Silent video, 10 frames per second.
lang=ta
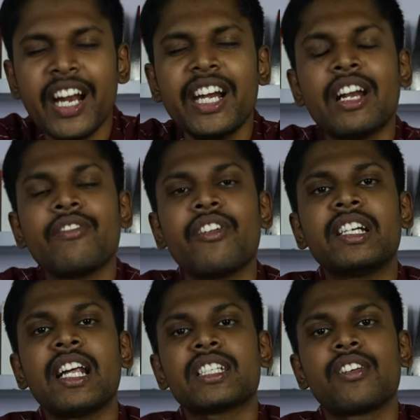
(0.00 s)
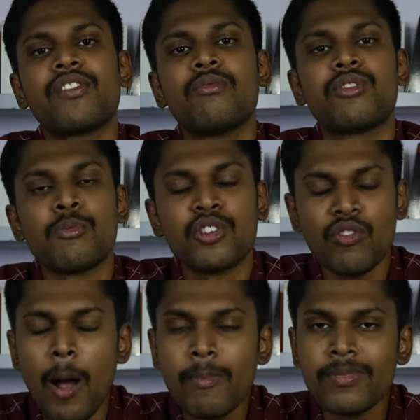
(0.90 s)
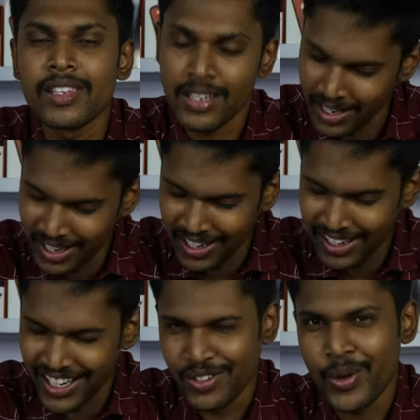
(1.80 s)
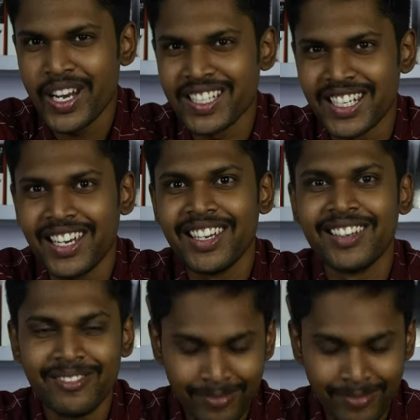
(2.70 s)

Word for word: கிரேட் அண்ட் ஃபென்டாஸ்டிக் ஃபிலிம் ஃப்ரம் சிவா லெட்ஸ் வெயிட் அண்ட் சி